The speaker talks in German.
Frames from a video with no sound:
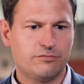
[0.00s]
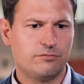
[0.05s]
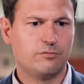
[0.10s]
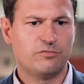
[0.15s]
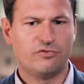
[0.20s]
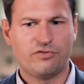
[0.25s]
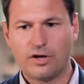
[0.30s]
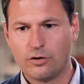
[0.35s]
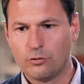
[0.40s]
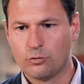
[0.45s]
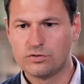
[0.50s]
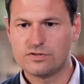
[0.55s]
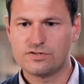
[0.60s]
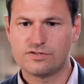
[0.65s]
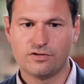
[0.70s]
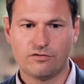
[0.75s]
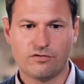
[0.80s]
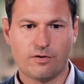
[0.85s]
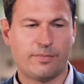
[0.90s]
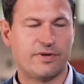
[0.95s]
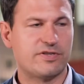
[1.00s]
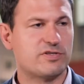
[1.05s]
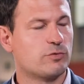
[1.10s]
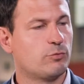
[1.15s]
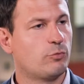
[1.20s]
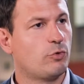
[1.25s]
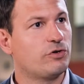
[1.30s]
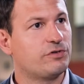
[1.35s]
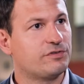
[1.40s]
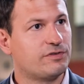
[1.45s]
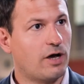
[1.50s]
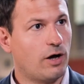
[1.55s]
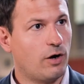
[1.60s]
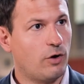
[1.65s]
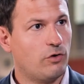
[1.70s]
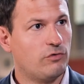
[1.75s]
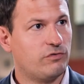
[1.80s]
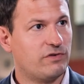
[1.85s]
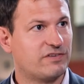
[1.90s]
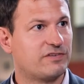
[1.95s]
Verluste, wenn man so möchte,
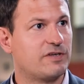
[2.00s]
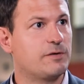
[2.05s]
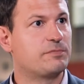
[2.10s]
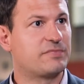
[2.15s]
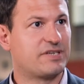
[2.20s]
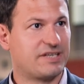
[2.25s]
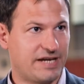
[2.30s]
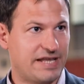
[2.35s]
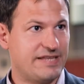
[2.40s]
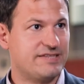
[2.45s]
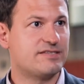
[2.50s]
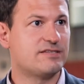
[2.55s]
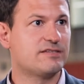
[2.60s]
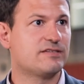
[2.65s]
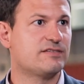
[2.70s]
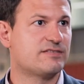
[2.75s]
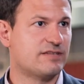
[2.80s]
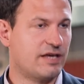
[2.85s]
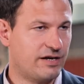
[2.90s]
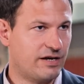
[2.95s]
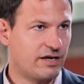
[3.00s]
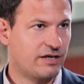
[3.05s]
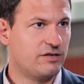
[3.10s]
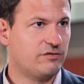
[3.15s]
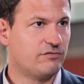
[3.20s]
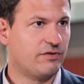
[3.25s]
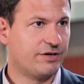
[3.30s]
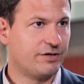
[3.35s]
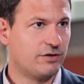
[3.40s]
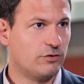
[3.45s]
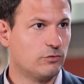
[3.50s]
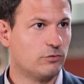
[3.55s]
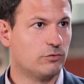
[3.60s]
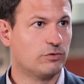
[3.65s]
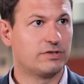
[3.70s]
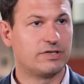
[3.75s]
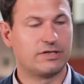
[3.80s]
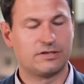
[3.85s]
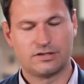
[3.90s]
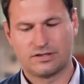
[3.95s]
auf. Es gibt Grenzen dieser Energiewandlung.
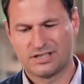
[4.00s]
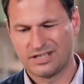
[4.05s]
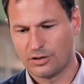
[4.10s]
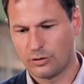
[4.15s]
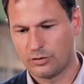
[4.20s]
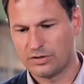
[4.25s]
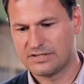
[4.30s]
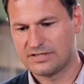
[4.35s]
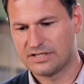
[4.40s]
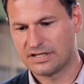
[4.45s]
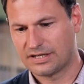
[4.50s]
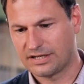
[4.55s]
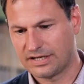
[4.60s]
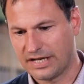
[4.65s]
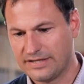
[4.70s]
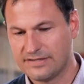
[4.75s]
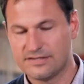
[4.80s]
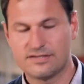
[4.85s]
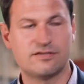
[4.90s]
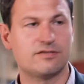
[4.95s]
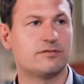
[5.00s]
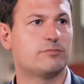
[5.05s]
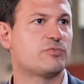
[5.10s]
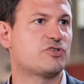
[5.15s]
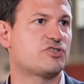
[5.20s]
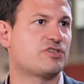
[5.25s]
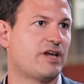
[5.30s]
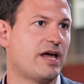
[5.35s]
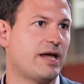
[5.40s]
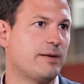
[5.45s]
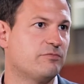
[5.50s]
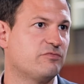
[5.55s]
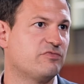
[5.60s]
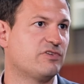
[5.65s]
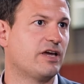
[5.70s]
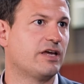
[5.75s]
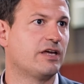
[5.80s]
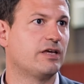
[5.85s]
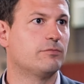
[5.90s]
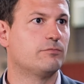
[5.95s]
Und genau diese Grenzen beschreiben
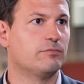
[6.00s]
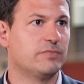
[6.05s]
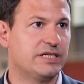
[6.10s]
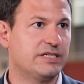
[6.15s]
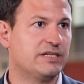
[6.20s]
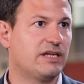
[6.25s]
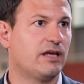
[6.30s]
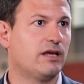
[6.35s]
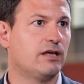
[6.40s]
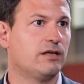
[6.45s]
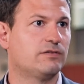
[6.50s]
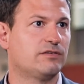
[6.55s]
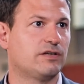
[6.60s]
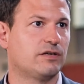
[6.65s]
wir eben in der